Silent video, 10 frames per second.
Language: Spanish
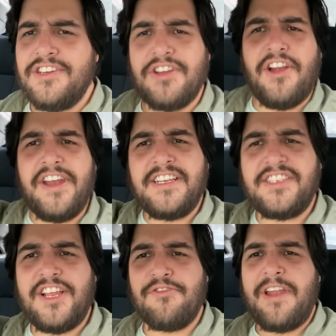Solo
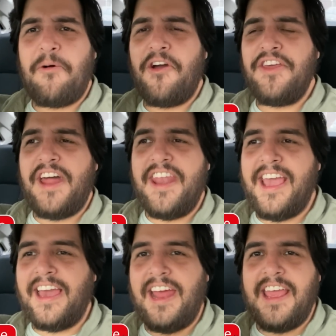necesito una boina
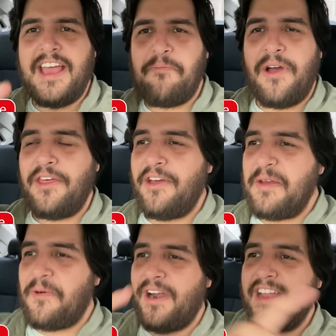negra y ya puedo ir por